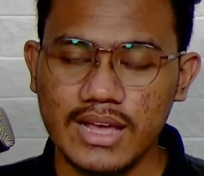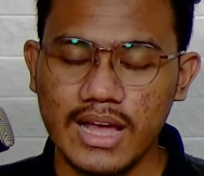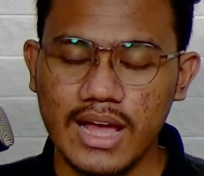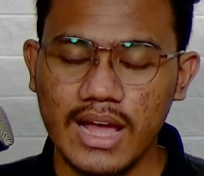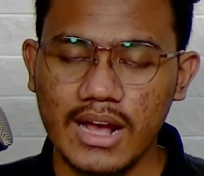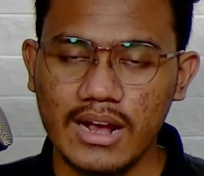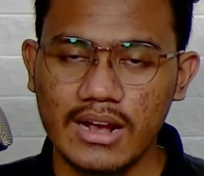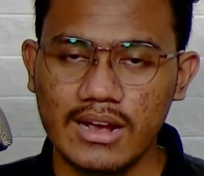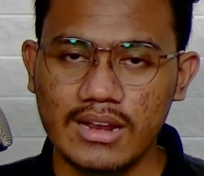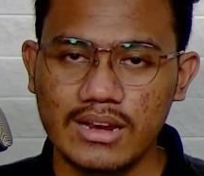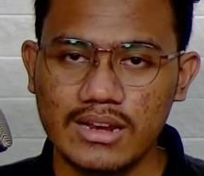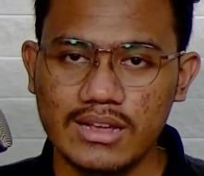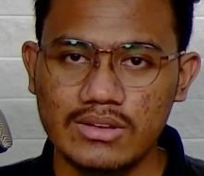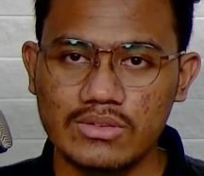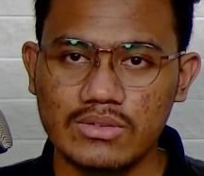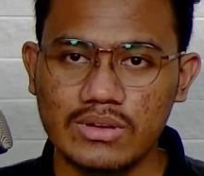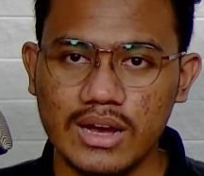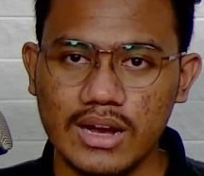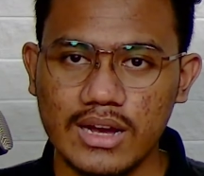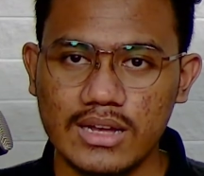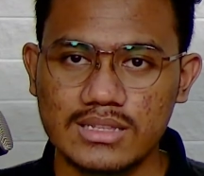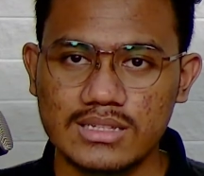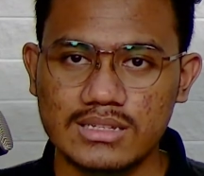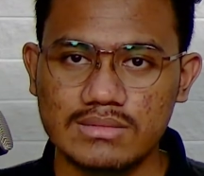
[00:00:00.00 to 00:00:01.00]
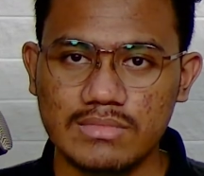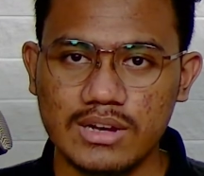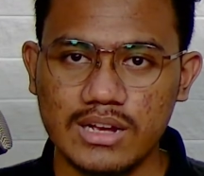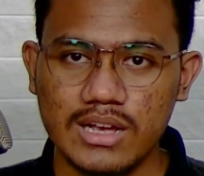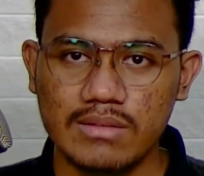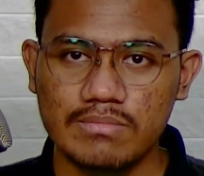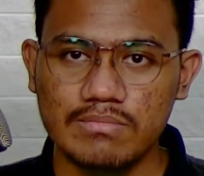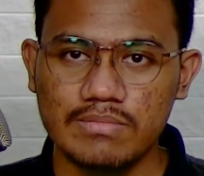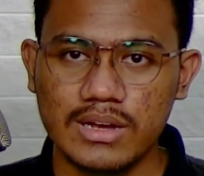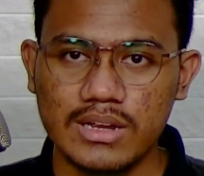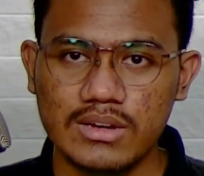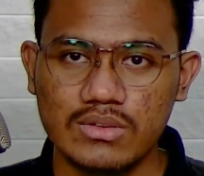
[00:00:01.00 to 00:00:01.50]
akan digunakan
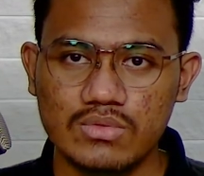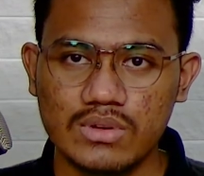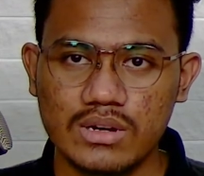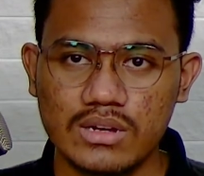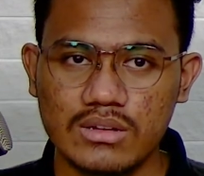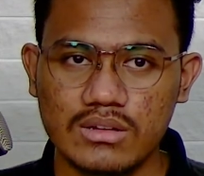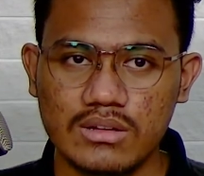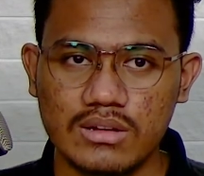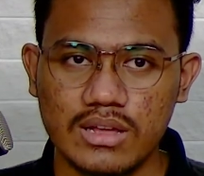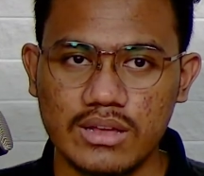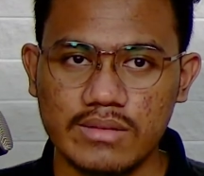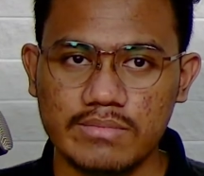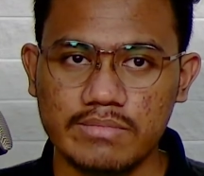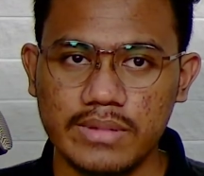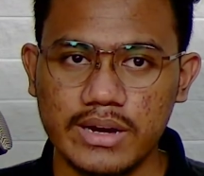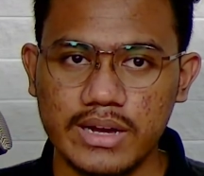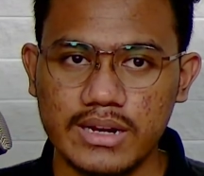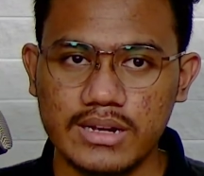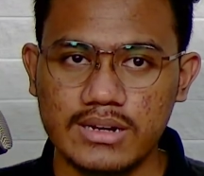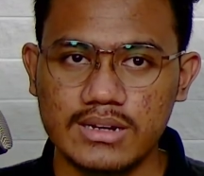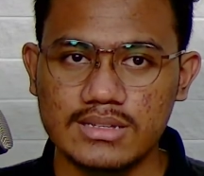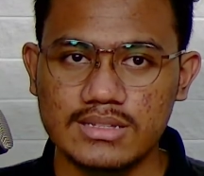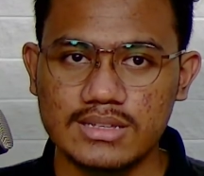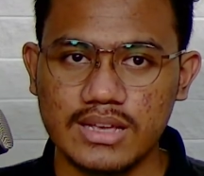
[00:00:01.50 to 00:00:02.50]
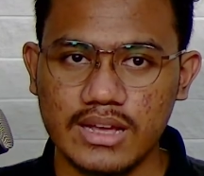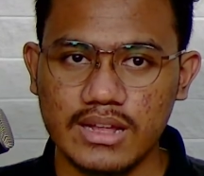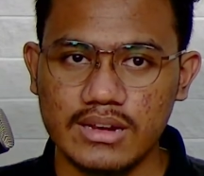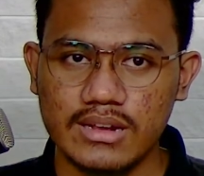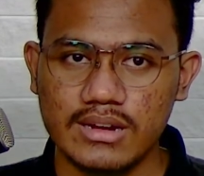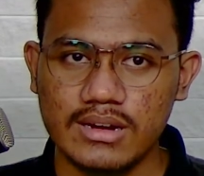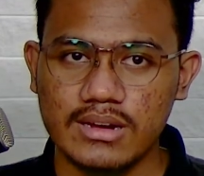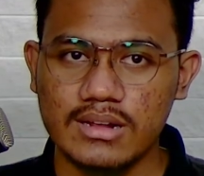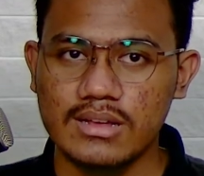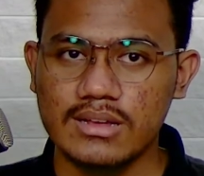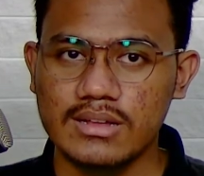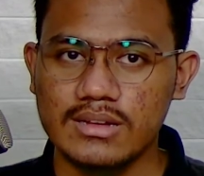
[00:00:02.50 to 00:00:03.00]
sebagai panduan oleh para
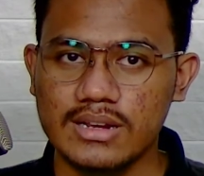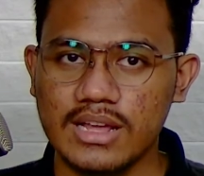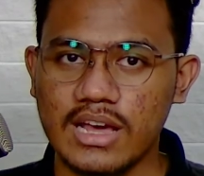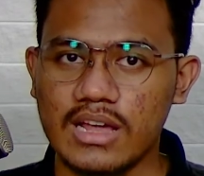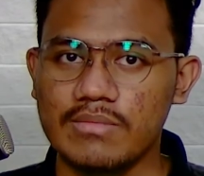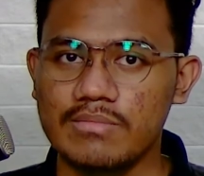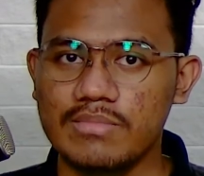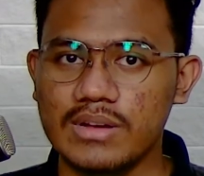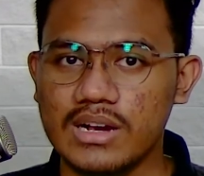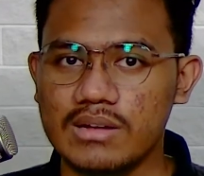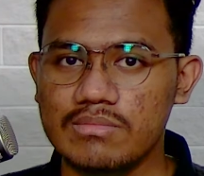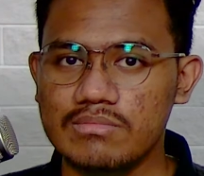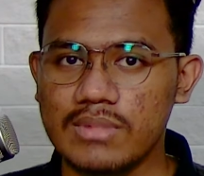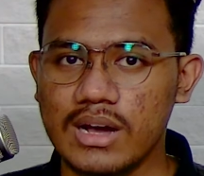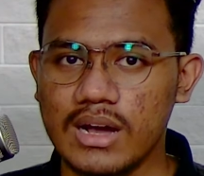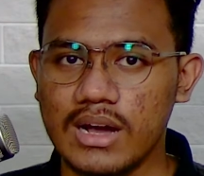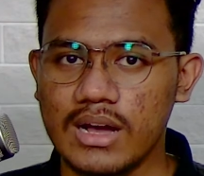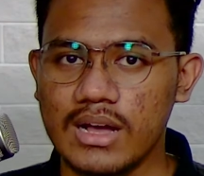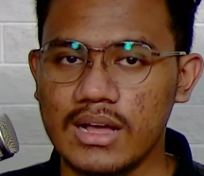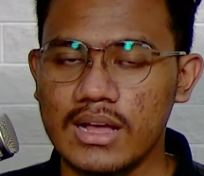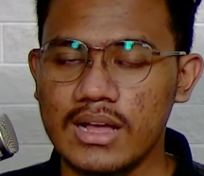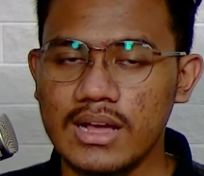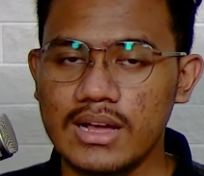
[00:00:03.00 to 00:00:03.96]
desainer dan pengembang